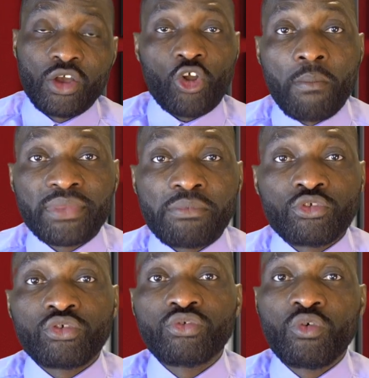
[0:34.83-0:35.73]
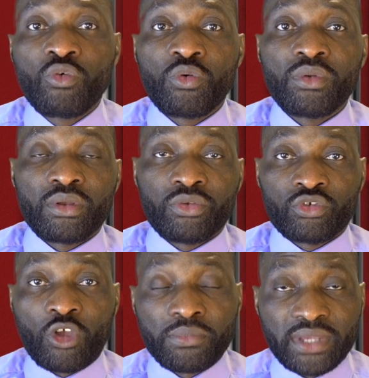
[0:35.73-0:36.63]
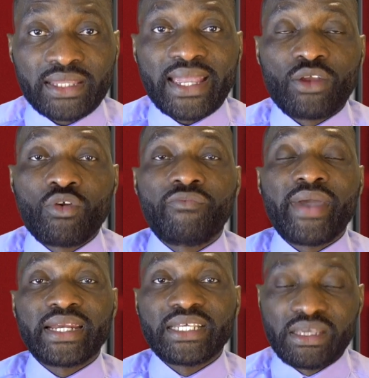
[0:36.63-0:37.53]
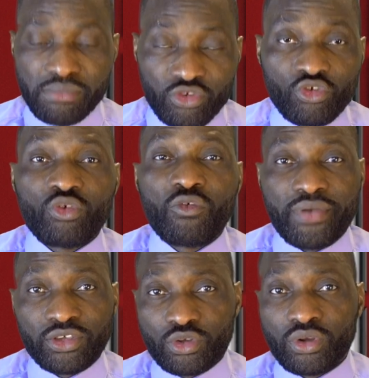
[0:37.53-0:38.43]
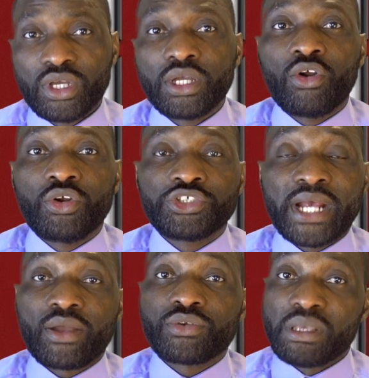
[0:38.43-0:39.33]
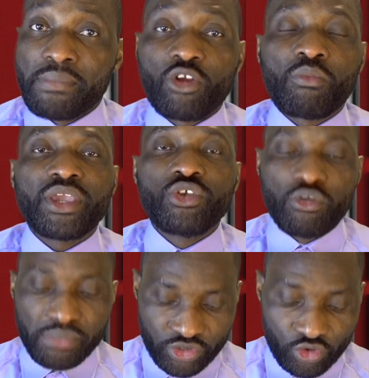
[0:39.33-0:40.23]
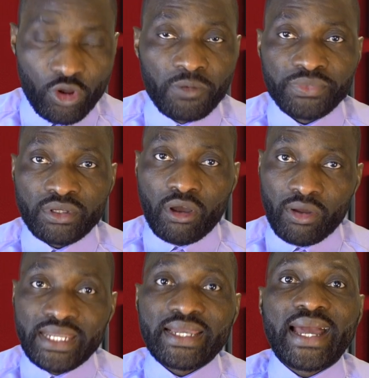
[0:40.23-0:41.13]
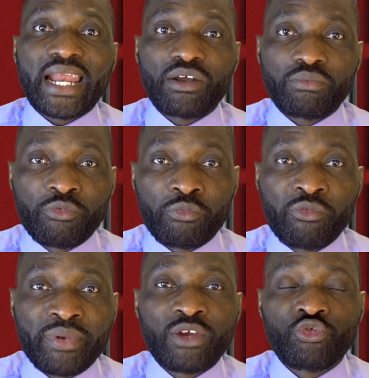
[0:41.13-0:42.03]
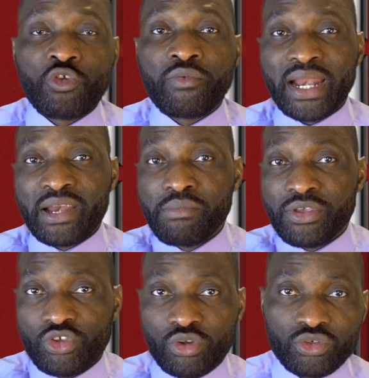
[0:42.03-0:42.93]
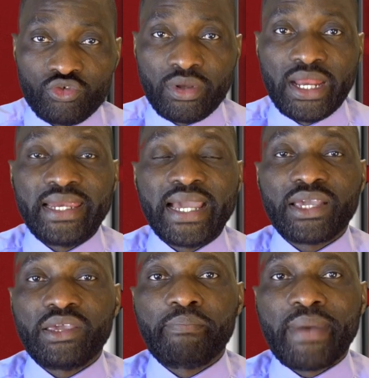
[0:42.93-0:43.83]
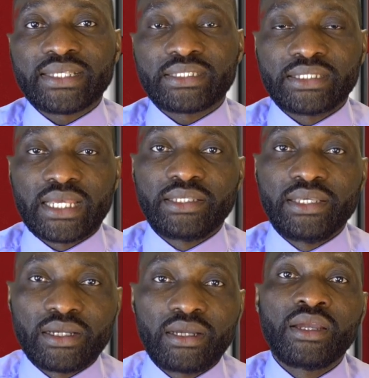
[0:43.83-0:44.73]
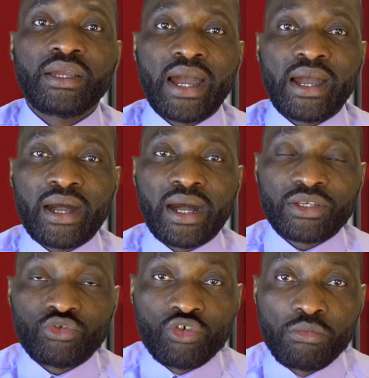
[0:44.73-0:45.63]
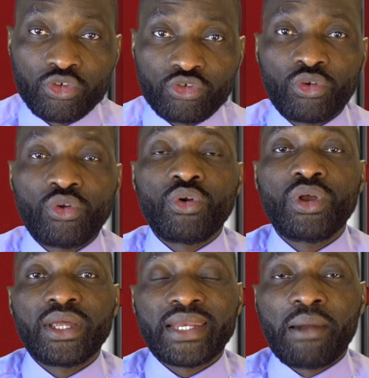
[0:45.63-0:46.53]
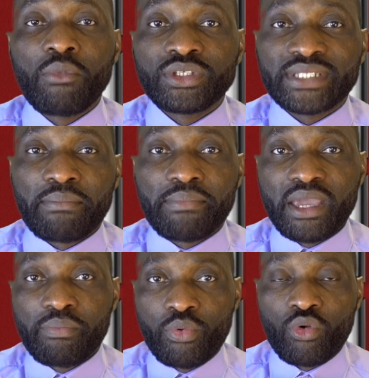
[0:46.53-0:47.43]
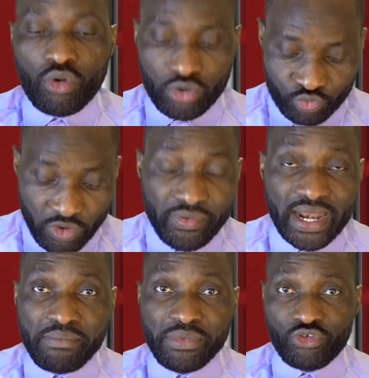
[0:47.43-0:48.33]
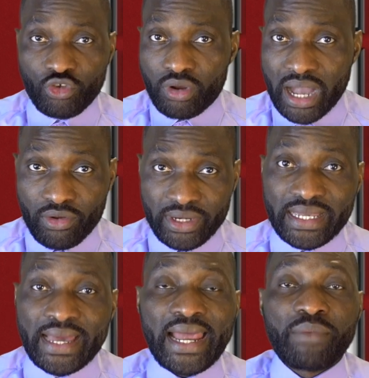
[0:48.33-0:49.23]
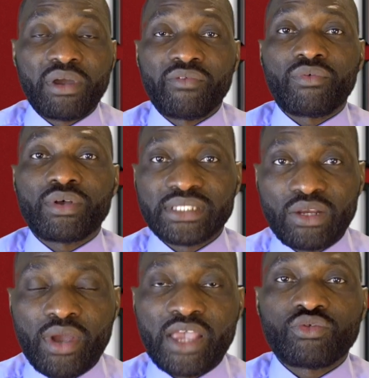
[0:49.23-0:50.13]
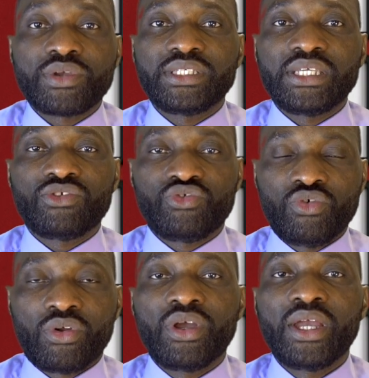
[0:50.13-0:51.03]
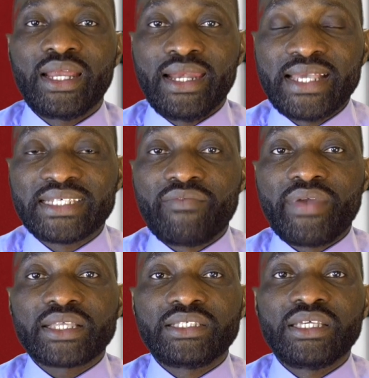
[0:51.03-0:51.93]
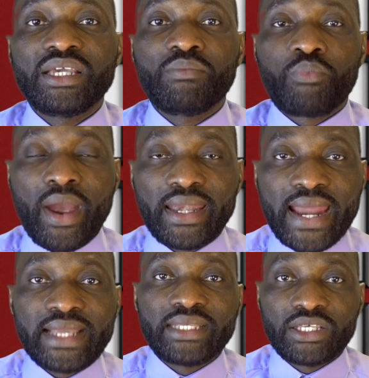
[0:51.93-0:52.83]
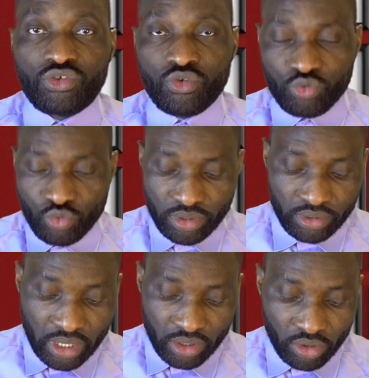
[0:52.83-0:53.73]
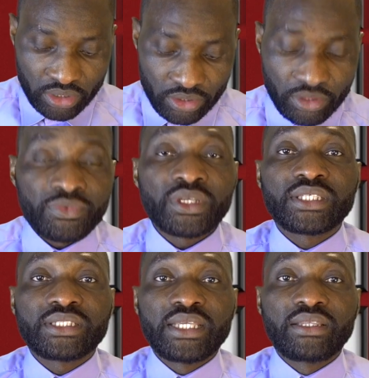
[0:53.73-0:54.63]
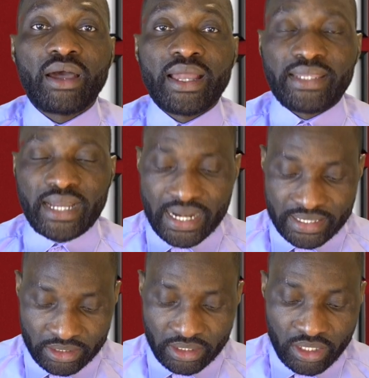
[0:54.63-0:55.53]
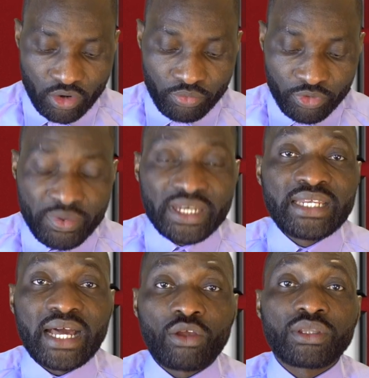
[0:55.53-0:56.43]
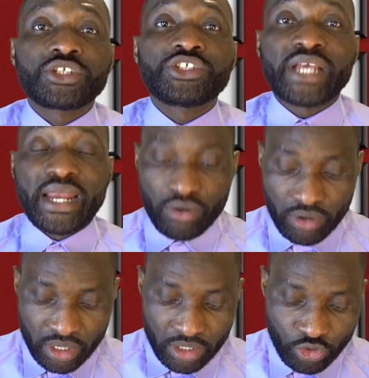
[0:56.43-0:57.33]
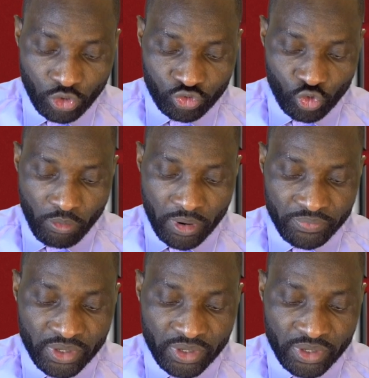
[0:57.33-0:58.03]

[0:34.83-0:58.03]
Comme d'habitude, nous sommes en train de faire des émissions. Nous faisons euh, chaque semaine au moins une émission. En Lingala, vous pouvez suivre l'émission sur les liens qui passent, c'est-à-dire à, sur Bosolo, na pour euh, suivre l'émission en lingala. Et puis en français, nous restons ici sur lesavertis.net et surtout dans notre site internet, ou je me dis dans notre chaîne YouTube.